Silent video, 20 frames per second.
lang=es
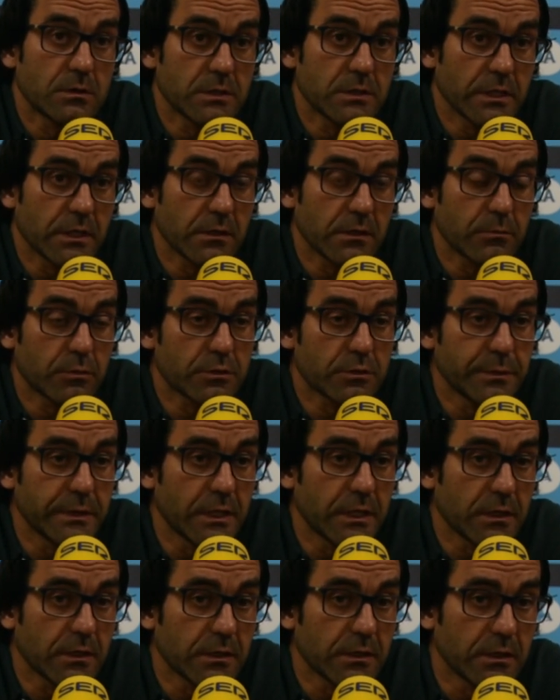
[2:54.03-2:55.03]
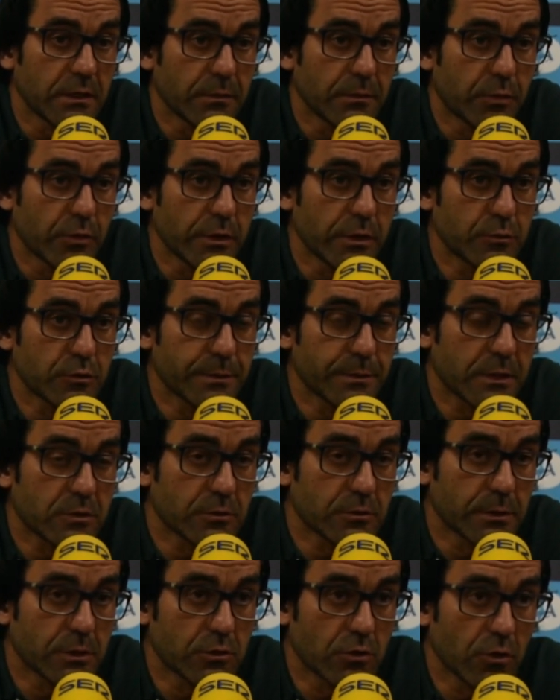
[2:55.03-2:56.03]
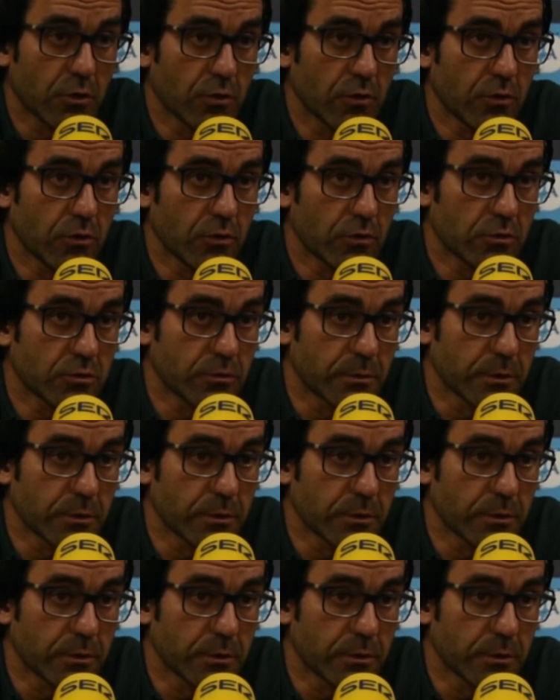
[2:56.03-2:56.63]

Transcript: Sí, pues mira, pudimos ver sobre todo,